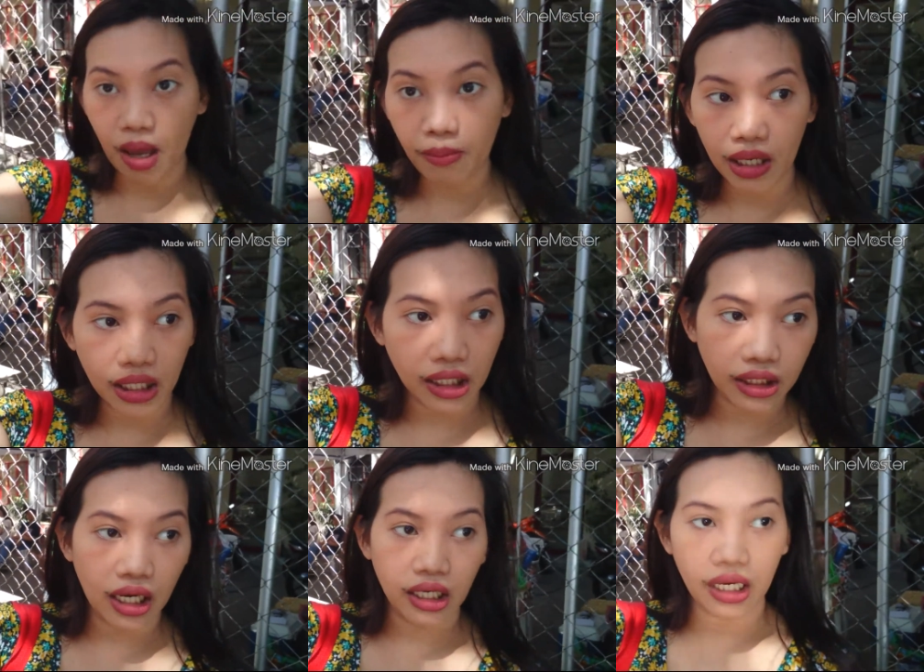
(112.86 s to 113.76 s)
Babalikan
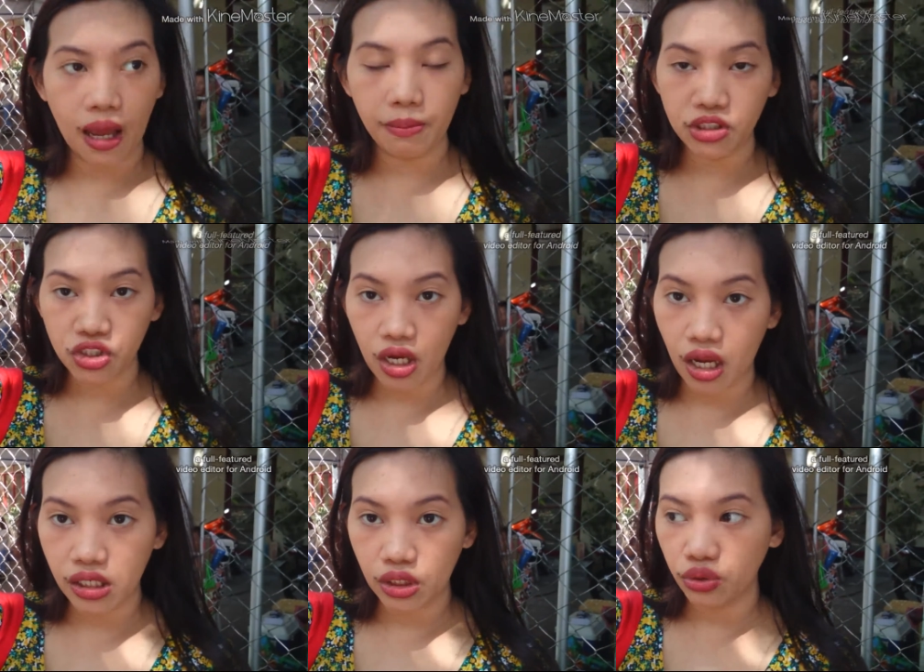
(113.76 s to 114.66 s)
na lang namin
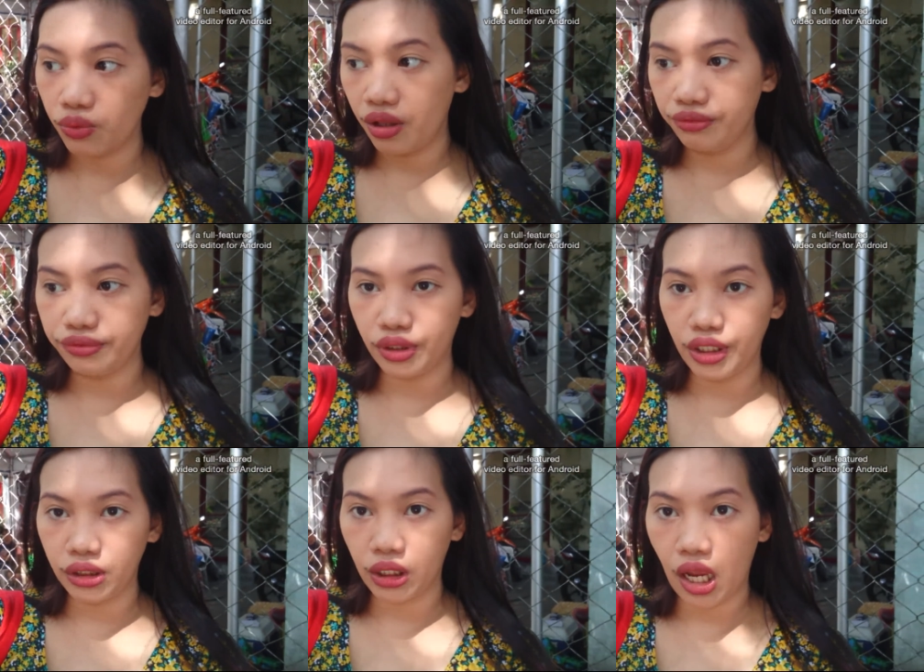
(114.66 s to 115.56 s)
siya ng
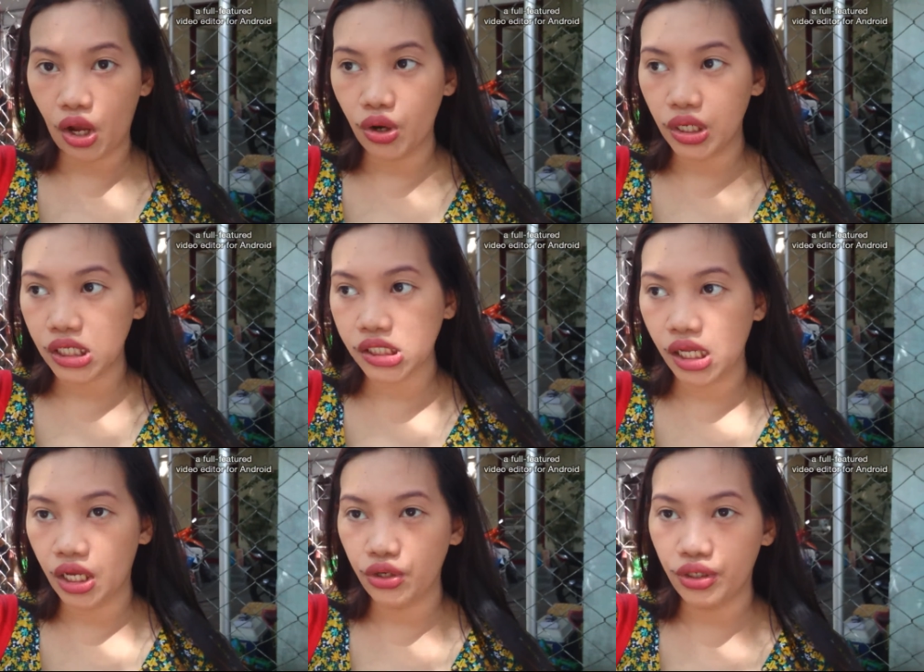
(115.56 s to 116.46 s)
12.30. Ang oras
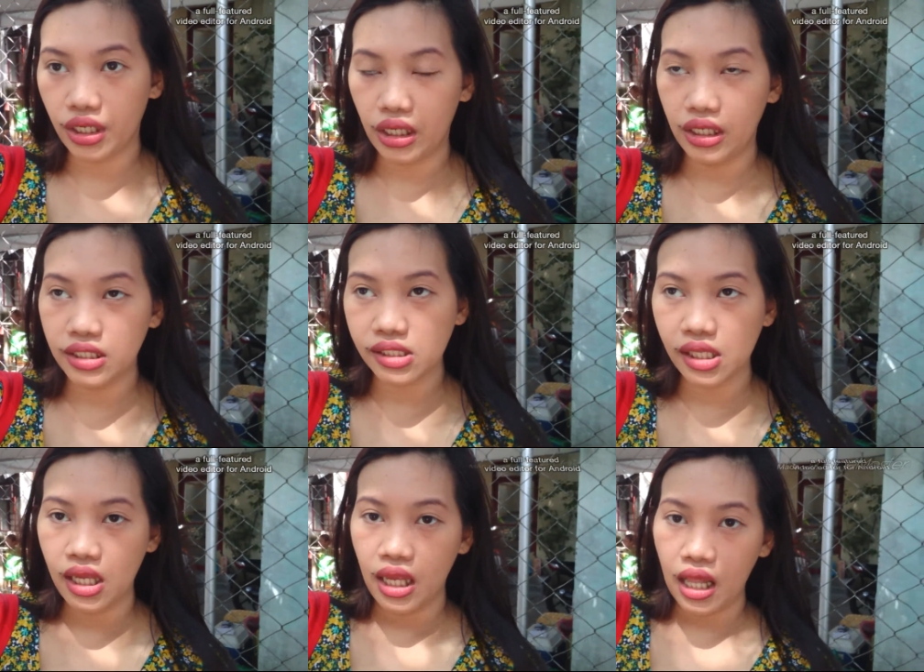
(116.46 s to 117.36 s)
na ngayon is
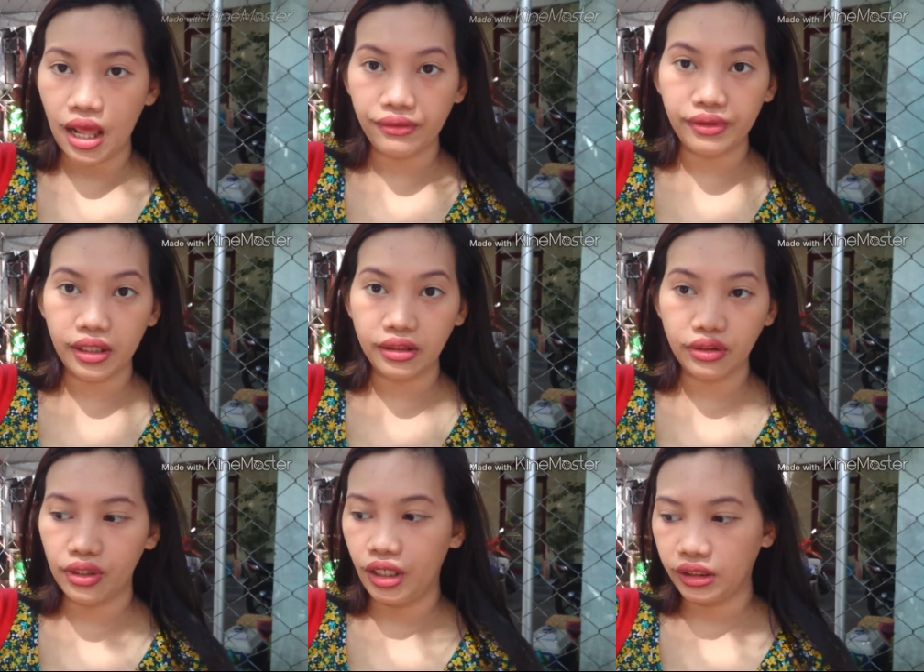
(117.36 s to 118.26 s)
11.30.
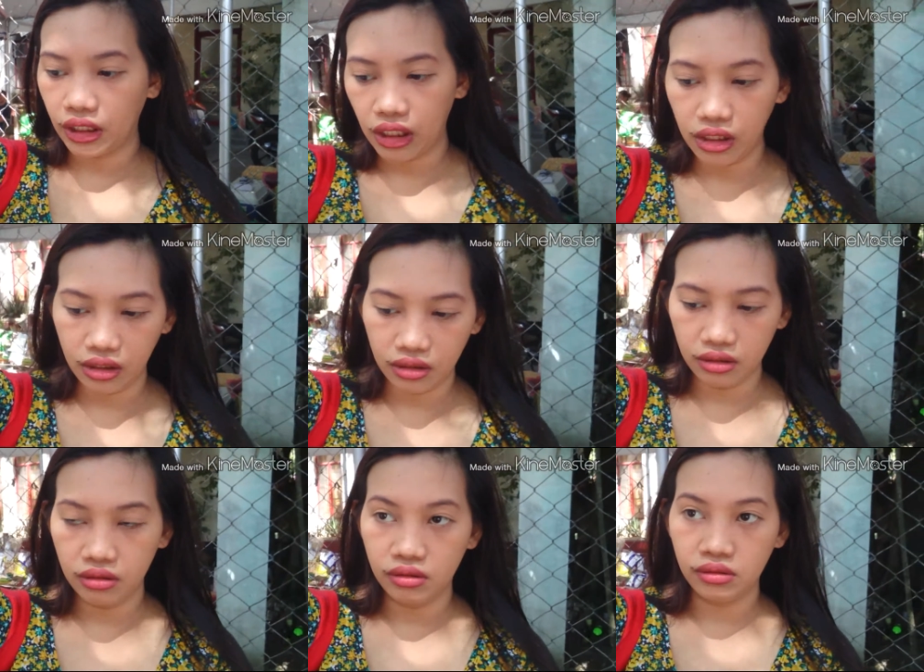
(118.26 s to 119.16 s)
Oras
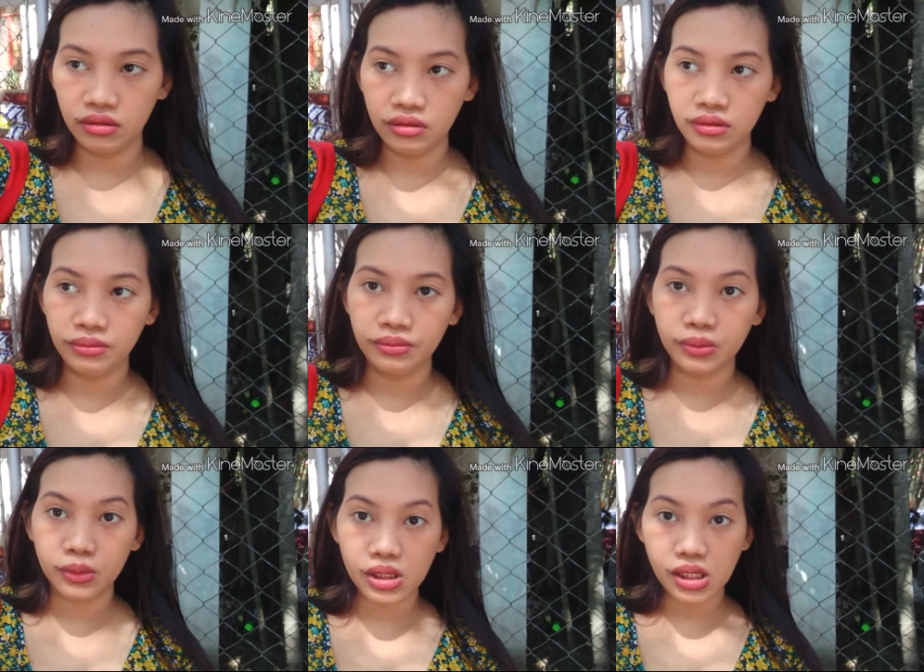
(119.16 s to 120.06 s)
lang.
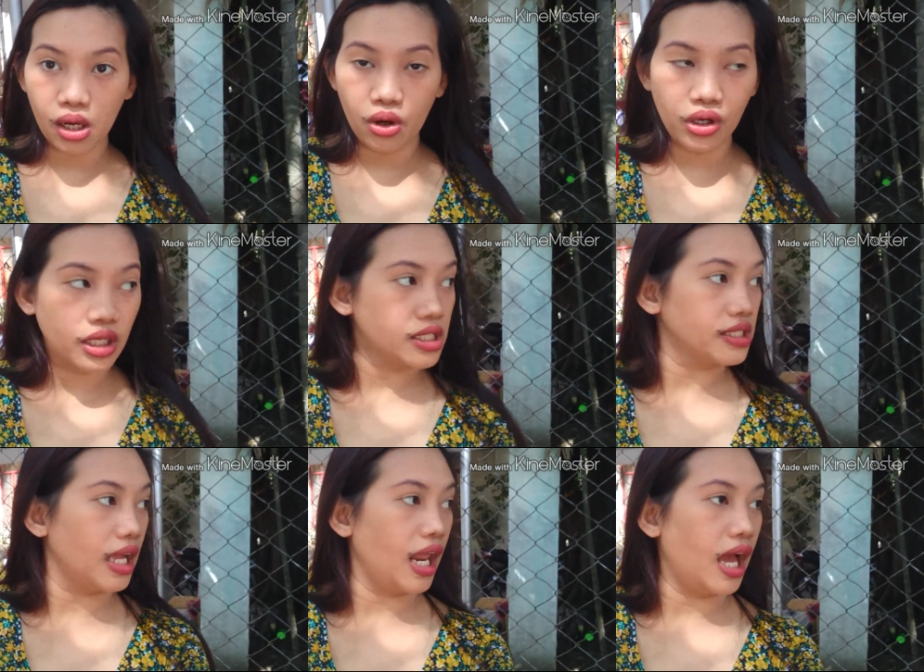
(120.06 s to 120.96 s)
Isang oras
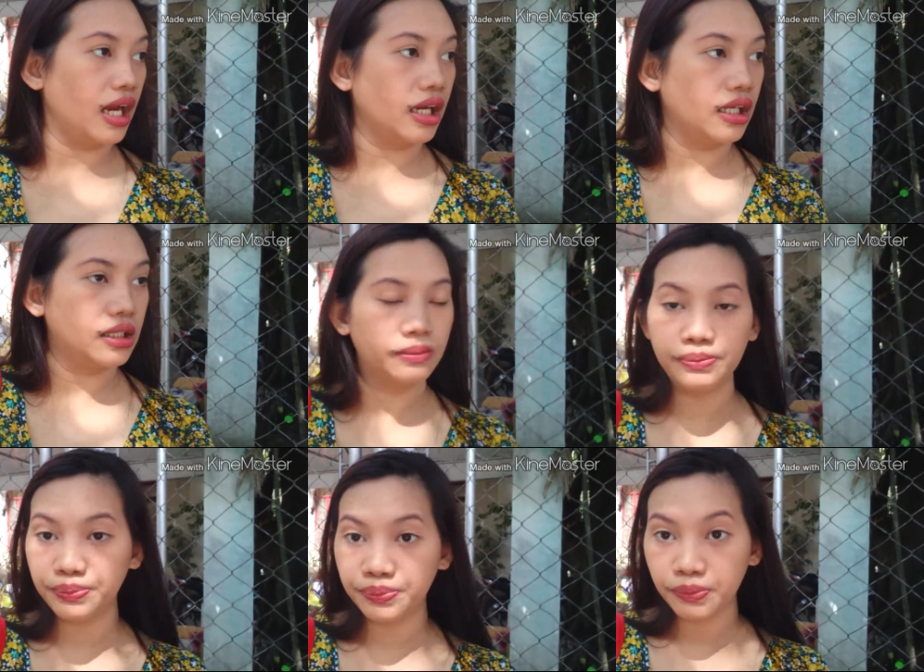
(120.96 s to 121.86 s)
na lang.
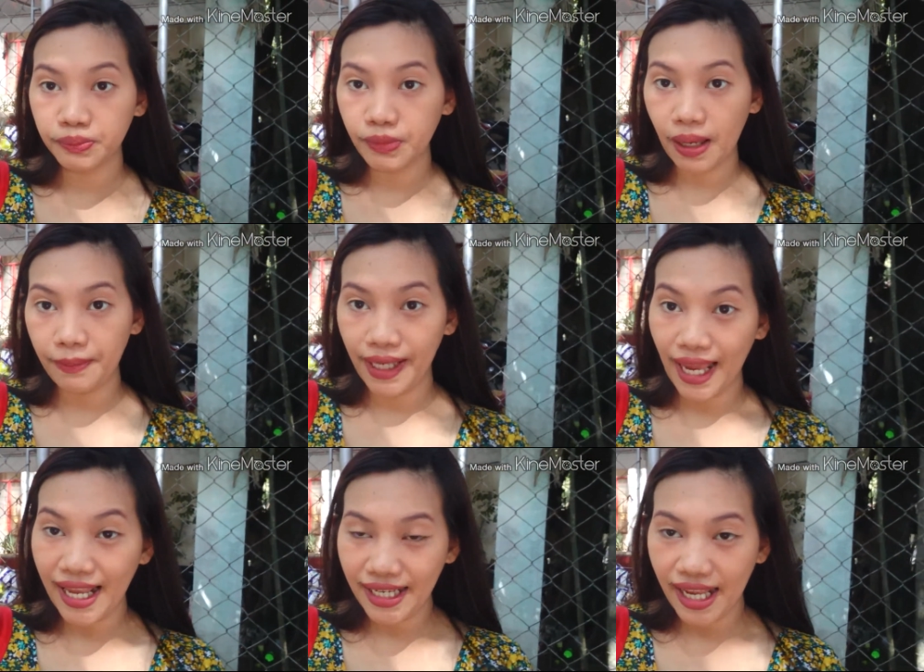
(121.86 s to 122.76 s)

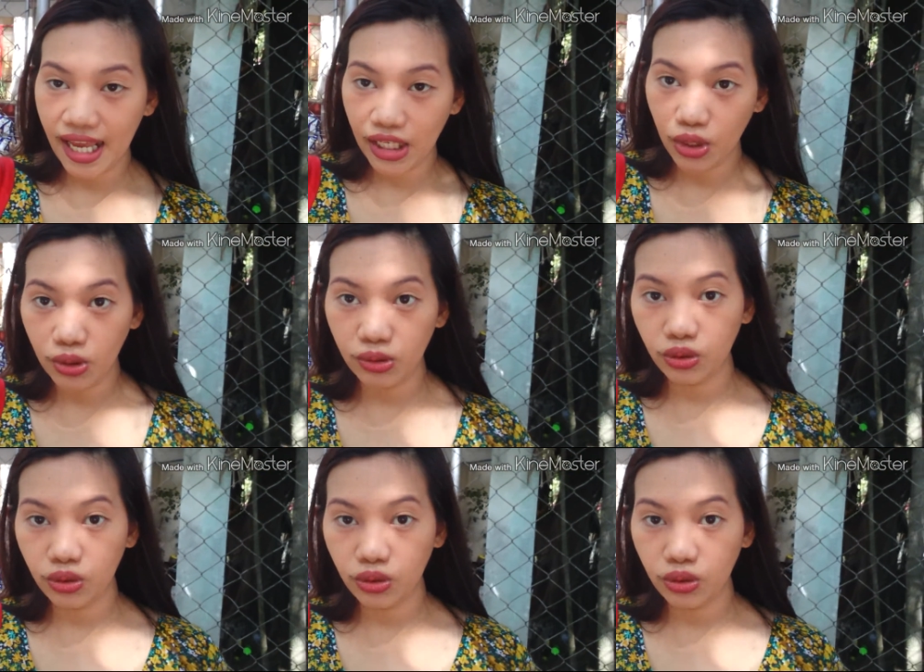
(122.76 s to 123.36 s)
Mamaya na yung